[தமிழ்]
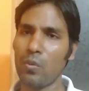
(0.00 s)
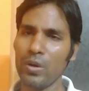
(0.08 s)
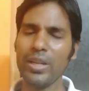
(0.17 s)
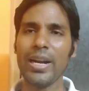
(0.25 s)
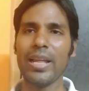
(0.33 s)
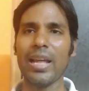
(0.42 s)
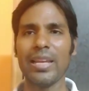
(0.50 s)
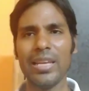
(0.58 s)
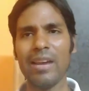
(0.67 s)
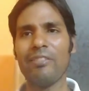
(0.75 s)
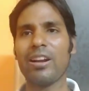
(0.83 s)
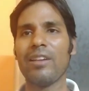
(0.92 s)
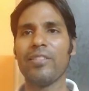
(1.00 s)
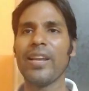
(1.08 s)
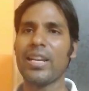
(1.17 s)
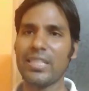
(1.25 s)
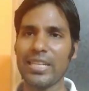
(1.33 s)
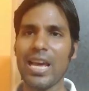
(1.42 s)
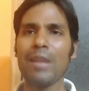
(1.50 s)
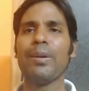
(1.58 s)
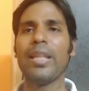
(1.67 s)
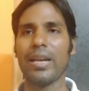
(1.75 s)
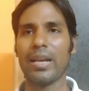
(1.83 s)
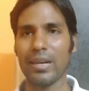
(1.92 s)
ஒன்றும் கிடையாது ஐயா அவர்கள் வந்து எனக்கு ஷேர்
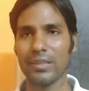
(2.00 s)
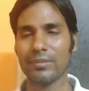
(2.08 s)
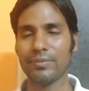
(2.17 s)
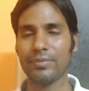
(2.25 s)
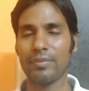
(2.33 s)
பண்ணியிருக்கார்